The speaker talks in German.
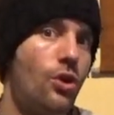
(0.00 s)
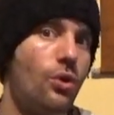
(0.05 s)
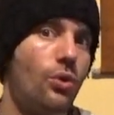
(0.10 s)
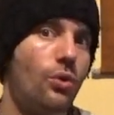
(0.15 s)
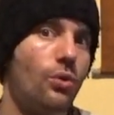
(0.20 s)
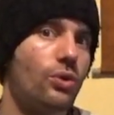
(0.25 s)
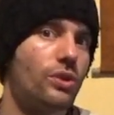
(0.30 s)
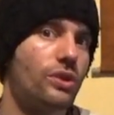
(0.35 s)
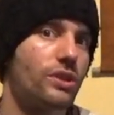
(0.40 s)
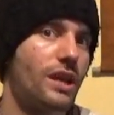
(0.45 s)

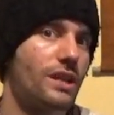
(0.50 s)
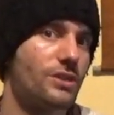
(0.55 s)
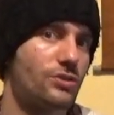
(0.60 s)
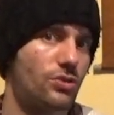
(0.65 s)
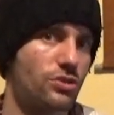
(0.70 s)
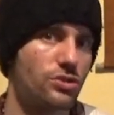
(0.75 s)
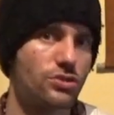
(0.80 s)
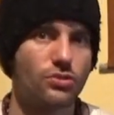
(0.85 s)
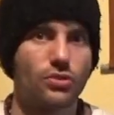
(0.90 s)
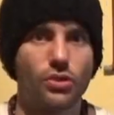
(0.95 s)
und
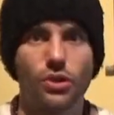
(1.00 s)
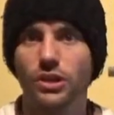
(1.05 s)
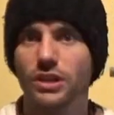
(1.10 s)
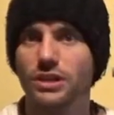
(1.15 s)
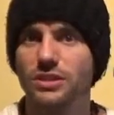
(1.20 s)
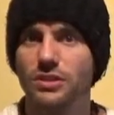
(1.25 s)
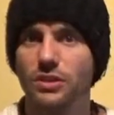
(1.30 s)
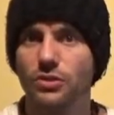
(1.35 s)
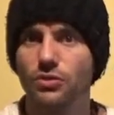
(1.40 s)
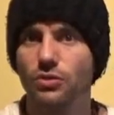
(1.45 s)
ansonsten könnt ihr
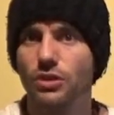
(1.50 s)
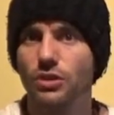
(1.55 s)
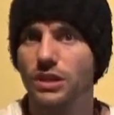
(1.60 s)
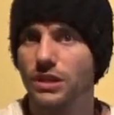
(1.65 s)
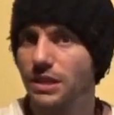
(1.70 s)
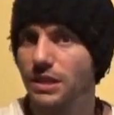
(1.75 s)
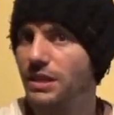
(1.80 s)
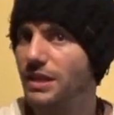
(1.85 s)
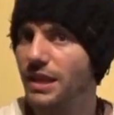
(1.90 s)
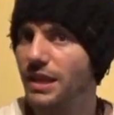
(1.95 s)
es
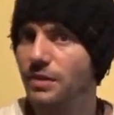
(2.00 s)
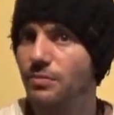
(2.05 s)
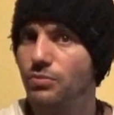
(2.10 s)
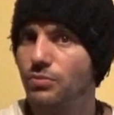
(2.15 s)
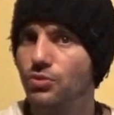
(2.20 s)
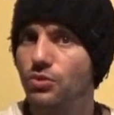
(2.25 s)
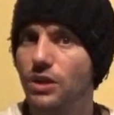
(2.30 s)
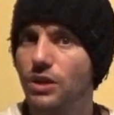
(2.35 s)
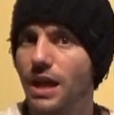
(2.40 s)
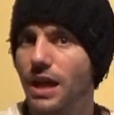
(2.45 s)
natürlich in jedem
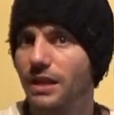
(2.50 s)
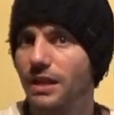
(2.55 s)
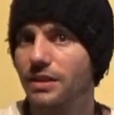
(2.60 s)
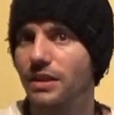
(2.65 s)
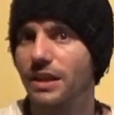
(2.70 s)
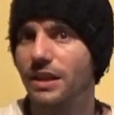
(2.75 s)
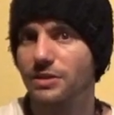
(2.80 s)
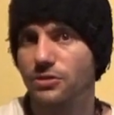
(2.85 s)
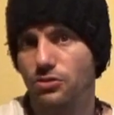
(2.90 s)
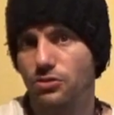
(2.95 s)
Buchladen in
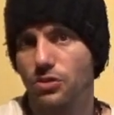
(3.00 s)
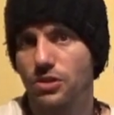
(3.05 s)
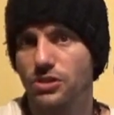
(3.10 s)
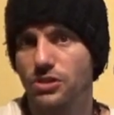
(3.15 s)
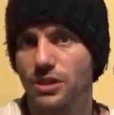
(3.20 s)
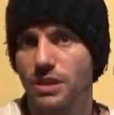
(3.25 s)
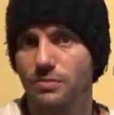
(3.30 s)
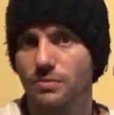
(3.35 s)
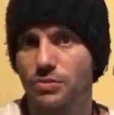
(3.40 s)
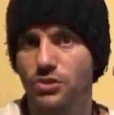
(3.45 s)
ganz
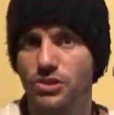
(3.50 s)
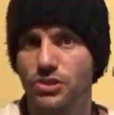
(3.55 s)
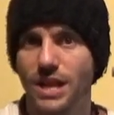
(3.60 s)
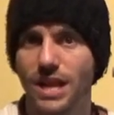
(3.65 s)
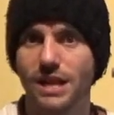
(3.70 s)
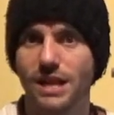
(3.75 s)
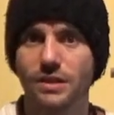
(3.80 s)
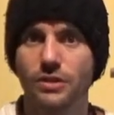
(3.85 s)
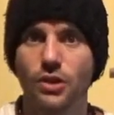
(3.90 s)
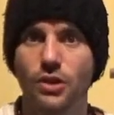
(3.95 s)
Deutschland
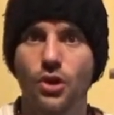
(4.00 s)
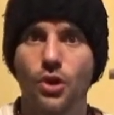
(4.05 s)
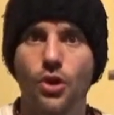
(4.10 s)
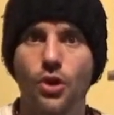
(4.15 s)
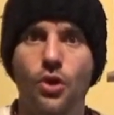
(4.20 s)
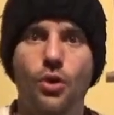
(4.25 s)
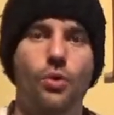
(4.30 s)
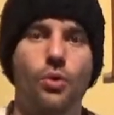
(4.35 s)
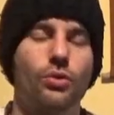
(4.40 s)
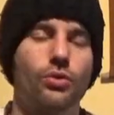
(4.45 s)
bestellen
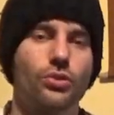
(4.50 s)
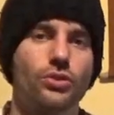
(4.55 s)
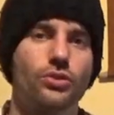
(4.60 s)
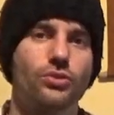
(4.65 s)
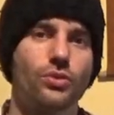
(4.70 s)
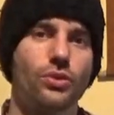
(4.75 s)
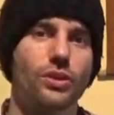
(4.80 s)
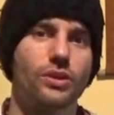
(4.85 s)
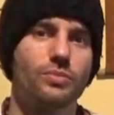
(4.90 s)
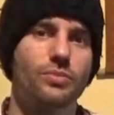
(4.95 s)
und euch
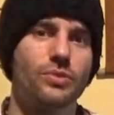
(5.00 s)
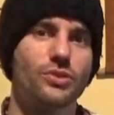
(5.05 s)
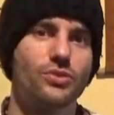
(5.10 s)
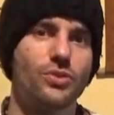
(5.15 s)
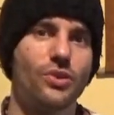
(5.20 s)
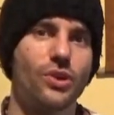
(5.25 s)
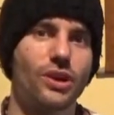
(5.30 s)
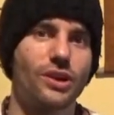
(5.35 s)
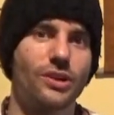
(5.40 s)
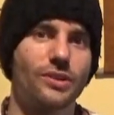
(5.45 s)
dort
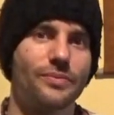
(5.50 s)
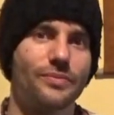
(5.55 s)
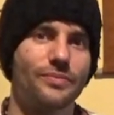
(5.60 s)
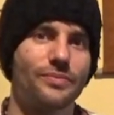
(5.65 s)
besorgen.